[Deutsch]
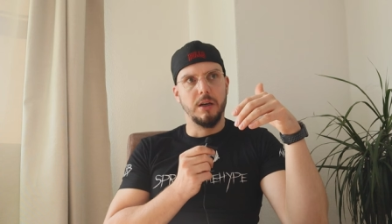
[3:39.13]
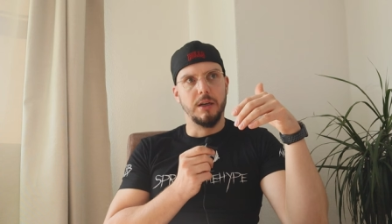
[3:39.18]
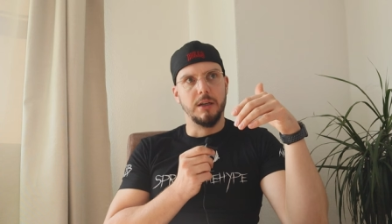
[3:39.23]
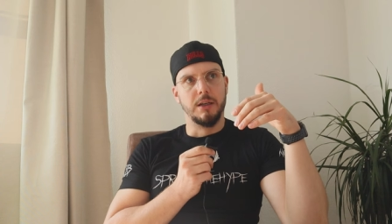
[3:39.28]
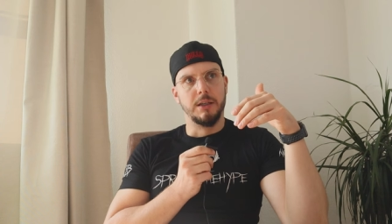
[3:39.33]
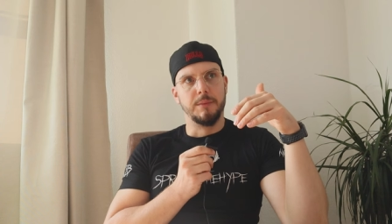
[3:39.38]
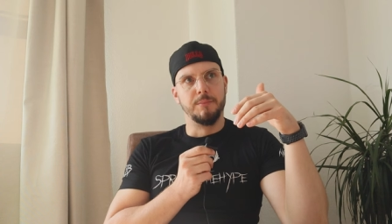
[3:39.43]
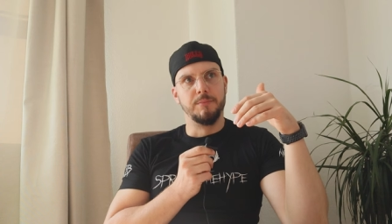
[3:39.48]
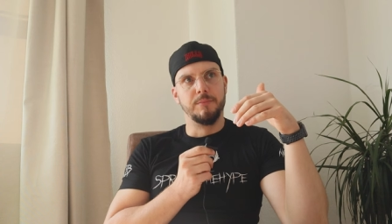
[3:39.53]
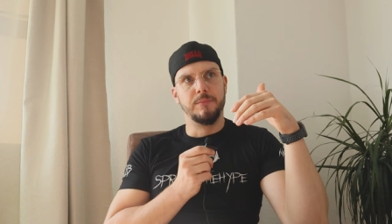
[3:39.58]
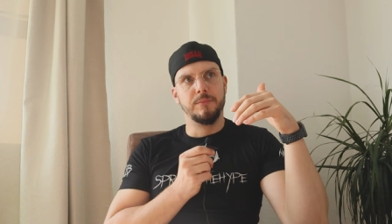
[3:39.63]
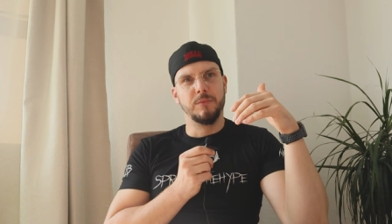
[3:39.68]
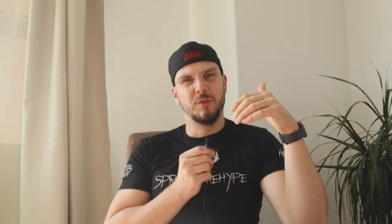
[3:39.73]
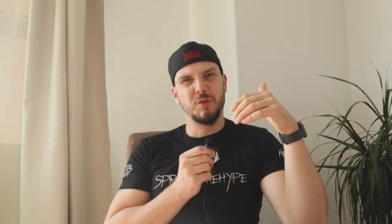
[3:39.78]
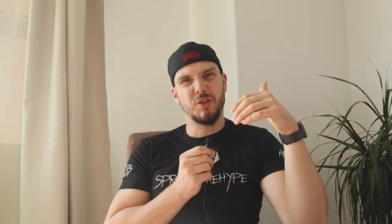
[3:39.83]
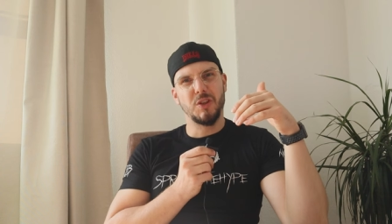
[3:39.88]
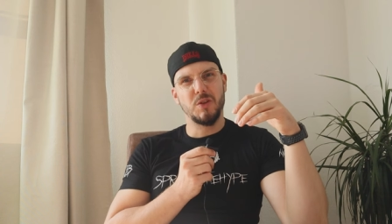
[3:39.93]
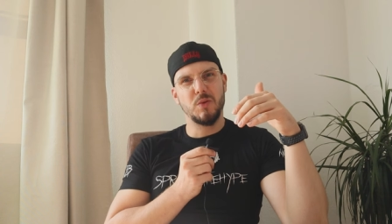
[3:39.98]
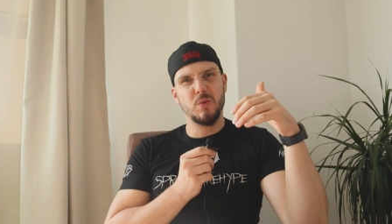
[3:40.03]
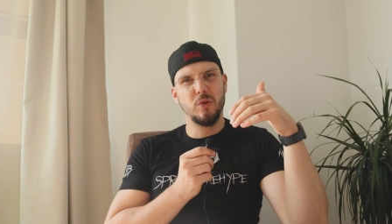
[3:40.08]
Ähm,
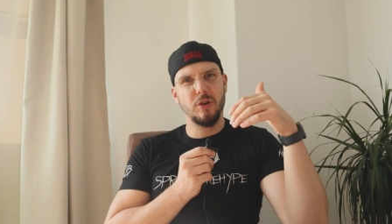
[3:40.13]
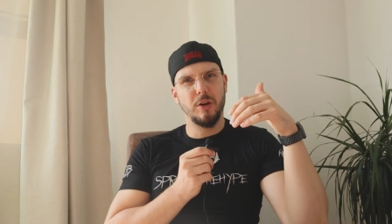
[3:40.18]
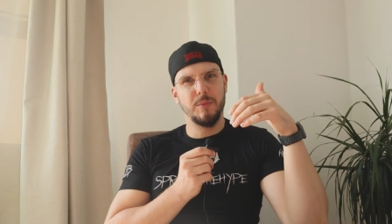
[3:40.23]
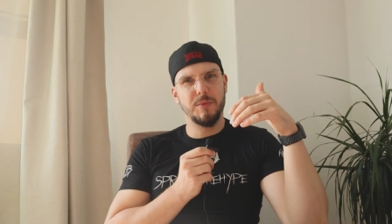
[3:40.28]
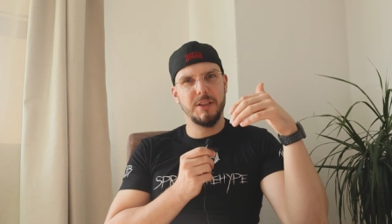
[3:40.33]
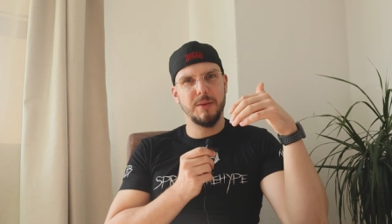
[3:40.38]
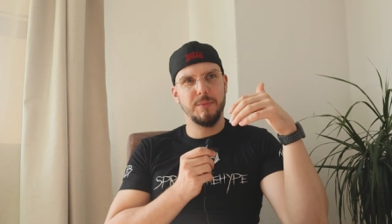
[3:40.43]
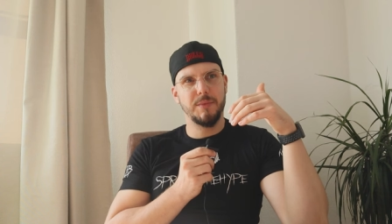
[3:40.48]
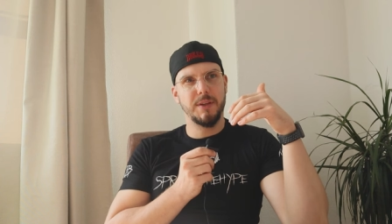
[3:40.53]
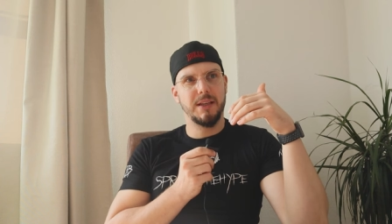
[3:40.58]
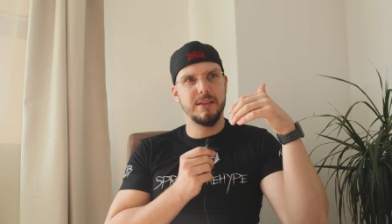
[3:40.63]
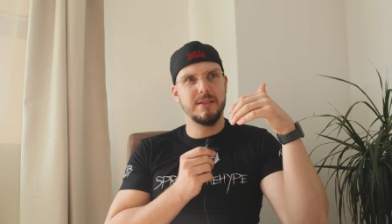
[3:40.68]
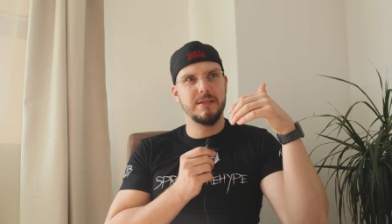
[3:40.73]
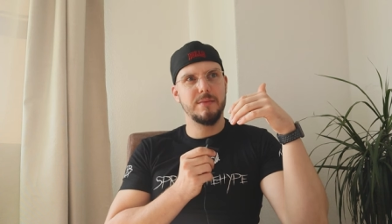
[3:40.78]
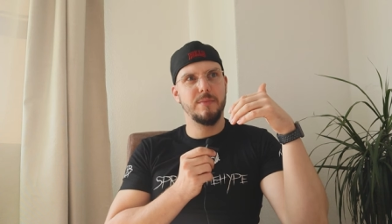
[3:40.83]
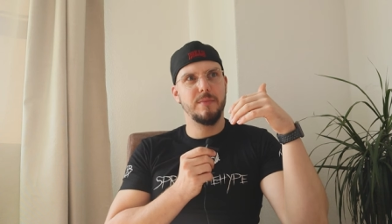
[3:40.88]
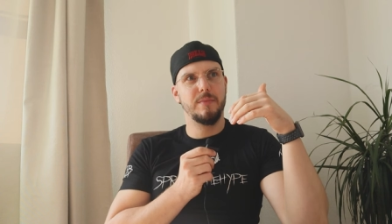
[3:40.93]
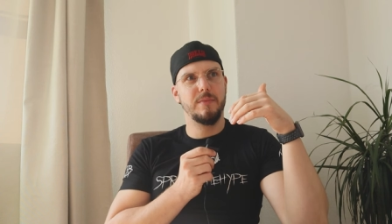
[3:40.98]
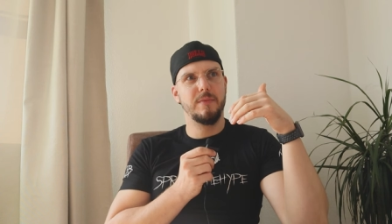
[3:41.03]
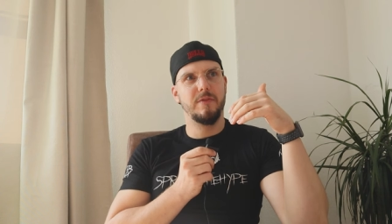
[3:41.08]
noch dazu kommt, ich habe eine
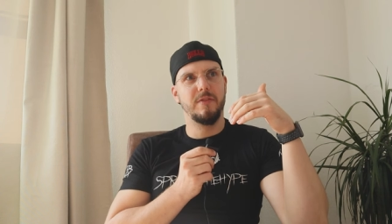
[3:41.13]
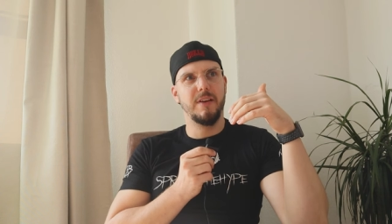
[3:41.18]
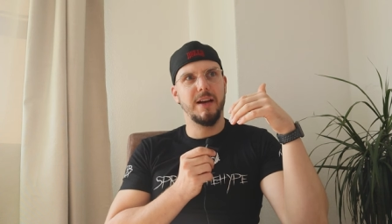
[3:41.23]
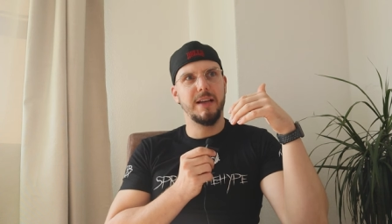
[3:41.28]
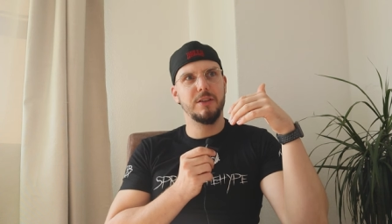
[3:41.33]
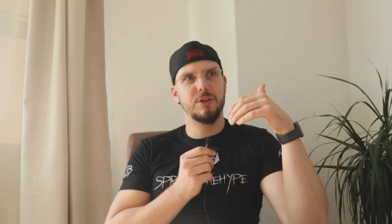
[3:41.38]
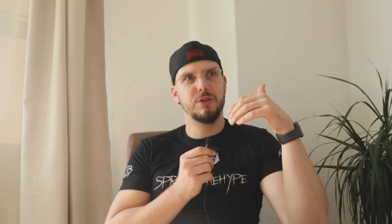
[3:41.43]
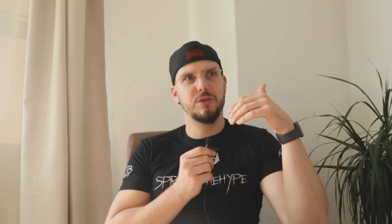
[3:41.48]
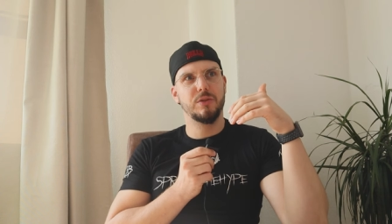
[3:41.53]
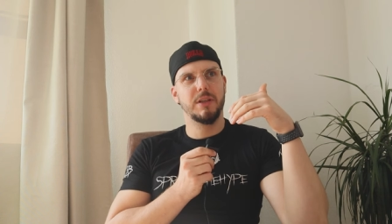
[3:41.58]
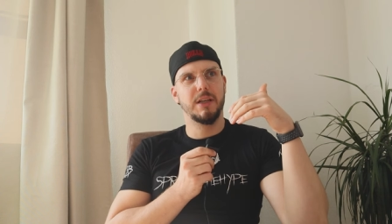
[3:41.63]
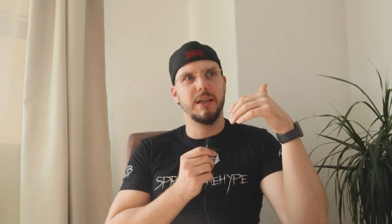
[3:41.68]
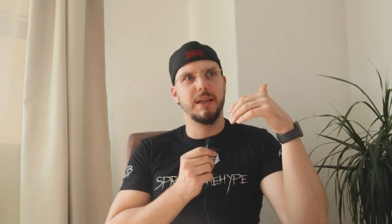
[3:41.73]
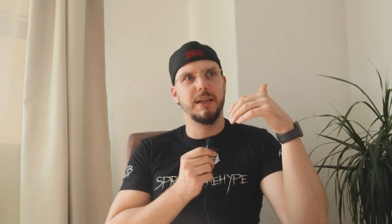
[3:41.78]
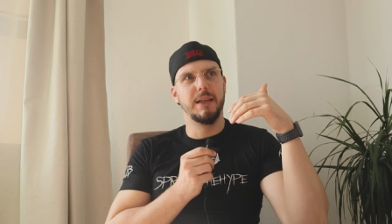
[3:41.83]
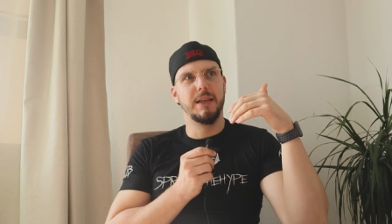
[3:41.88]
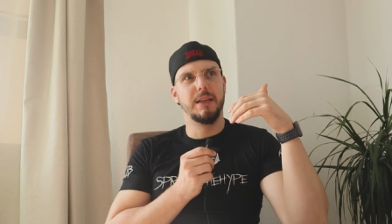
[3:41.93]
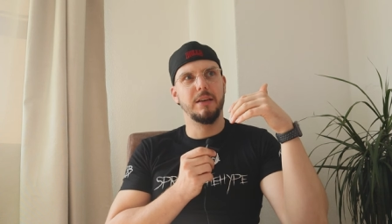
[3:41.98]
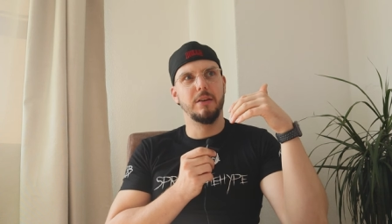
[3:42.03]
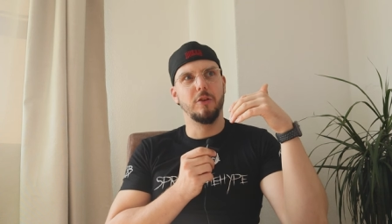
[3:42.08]
ganze Weile schon
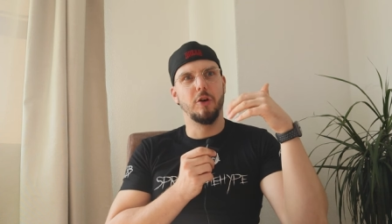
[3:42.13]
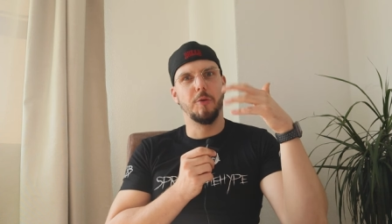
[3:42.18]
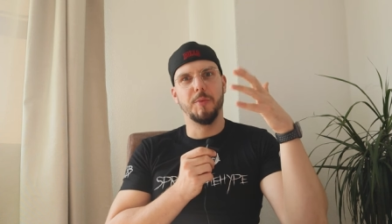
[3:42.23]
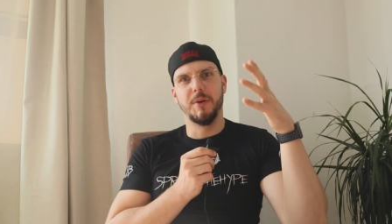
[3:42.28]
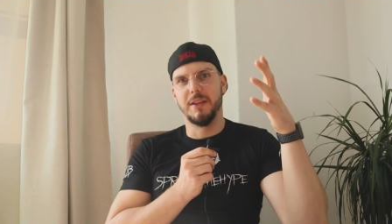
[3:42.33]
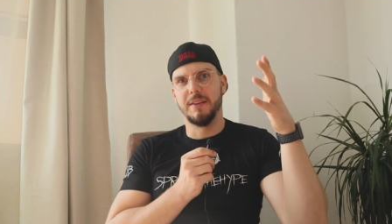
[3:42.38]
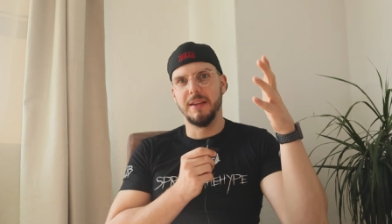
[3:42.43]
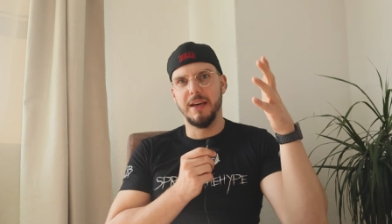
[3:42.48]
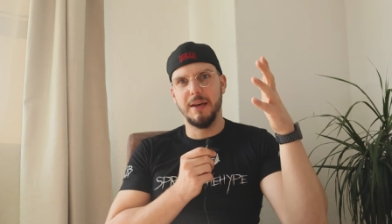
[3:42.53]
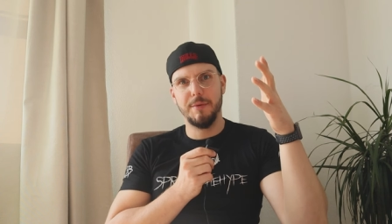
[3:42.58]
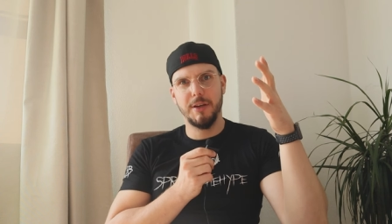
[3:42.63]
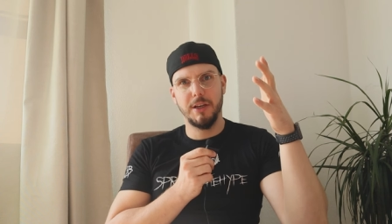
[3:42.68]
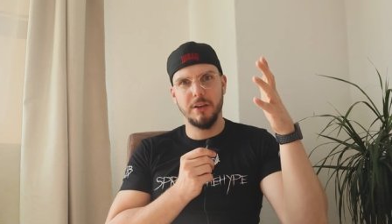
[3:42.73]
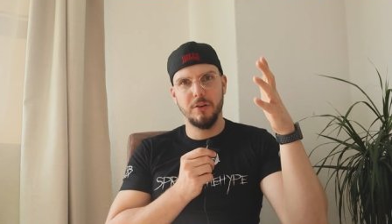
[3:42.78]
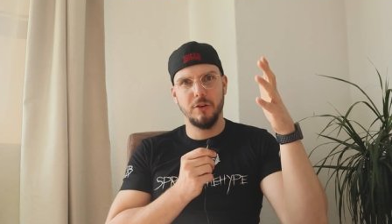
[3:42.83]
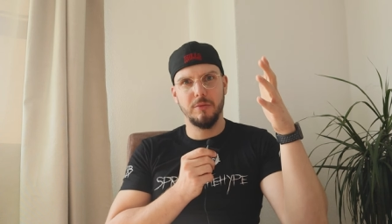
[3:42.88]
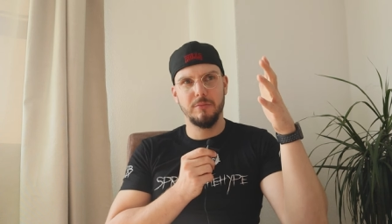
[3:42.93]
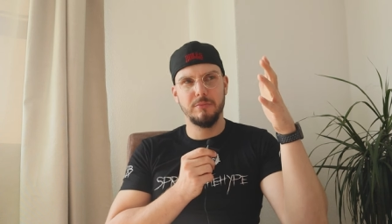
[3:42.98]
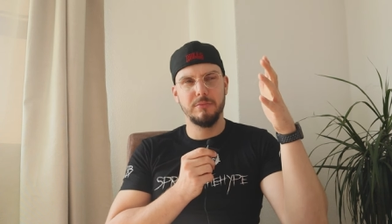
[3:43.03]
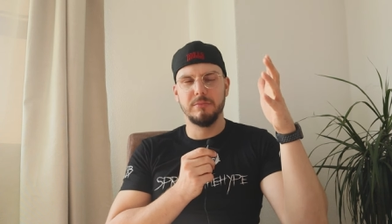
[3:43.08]
kein Omega-3 mehr
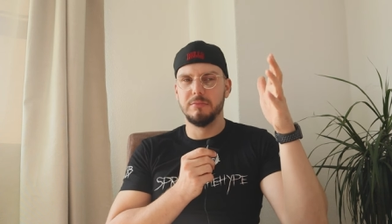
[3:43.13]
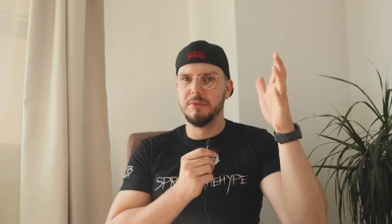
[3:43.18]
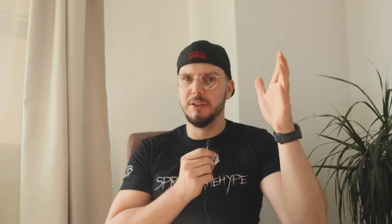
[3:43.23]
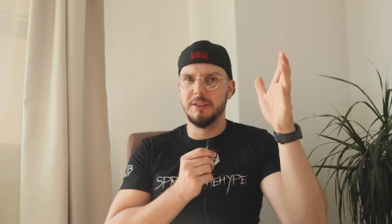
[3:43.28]
genommen.